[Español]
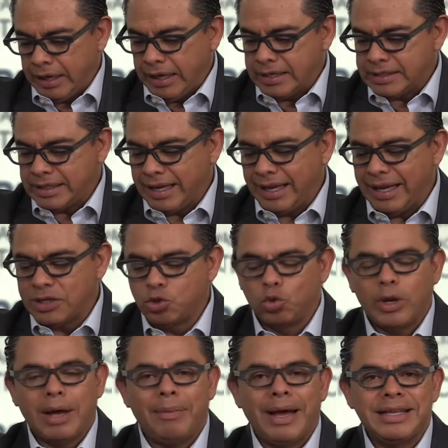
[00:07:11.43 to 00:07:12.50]
Este es
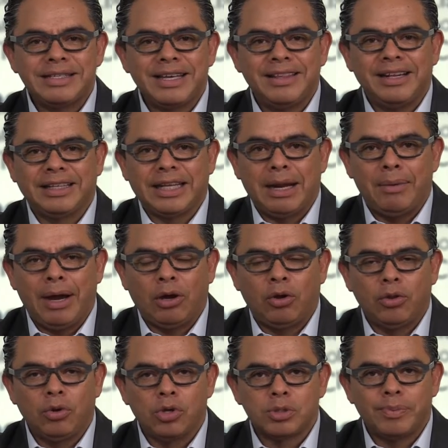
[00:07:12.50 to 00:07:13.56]
un avance del trabajo
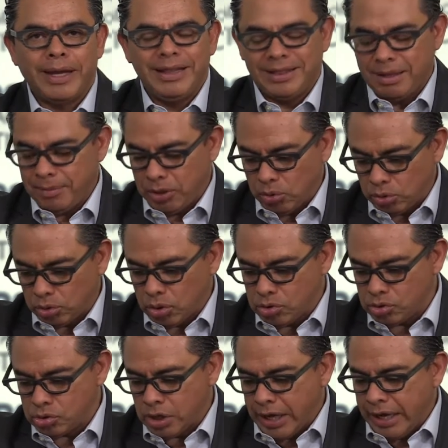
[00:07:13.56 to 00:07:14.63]
de unos 20
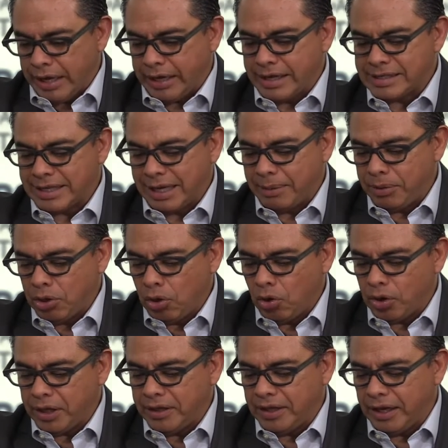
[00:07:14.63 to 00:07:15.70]
minutos que
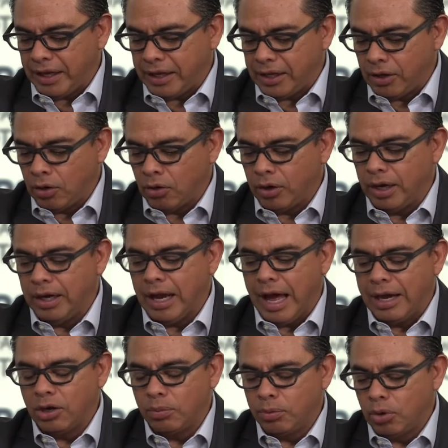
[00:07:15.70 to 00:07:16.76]
escribió y dirigió el
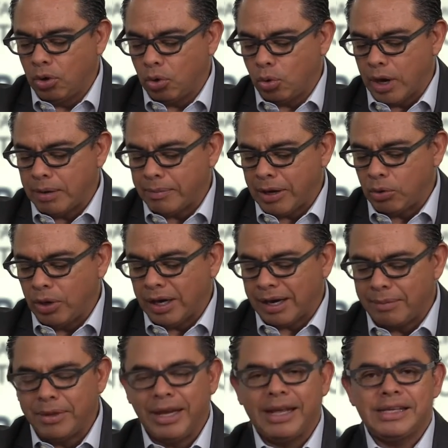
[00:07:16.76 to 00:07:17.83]
alumno Juan Manuel
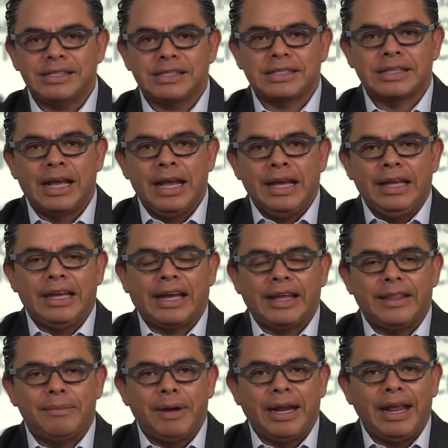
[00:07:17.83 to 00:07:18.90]
Ramírez y que
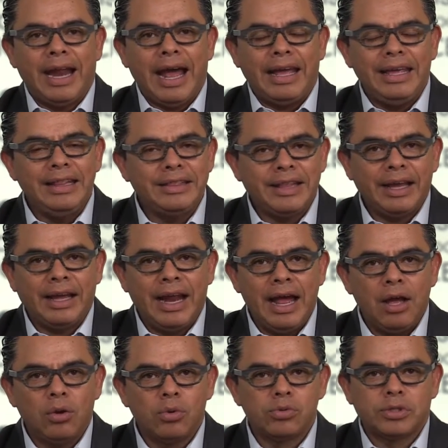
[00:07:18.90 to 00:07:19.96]
de manera
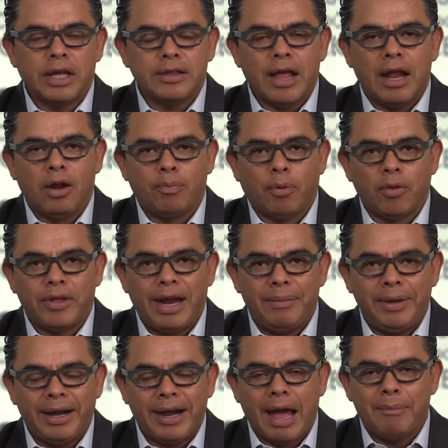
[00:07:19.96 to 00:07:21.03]
íntegra usted lo podrá
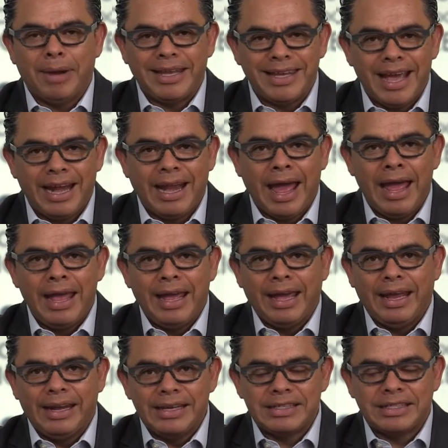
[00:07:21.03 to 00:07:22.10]
ver mañana
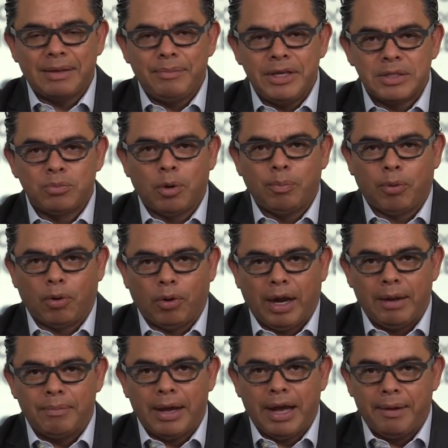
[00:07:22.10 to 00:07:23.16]
en este mismo
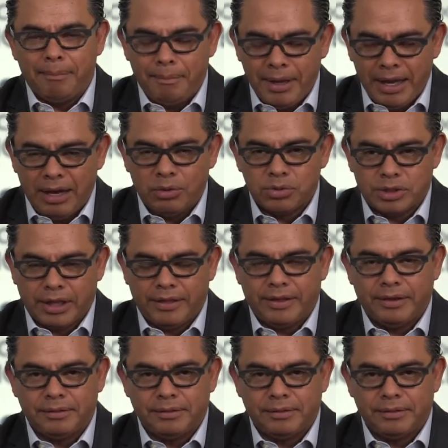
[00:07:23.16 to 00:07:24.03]
programa. Vea usted.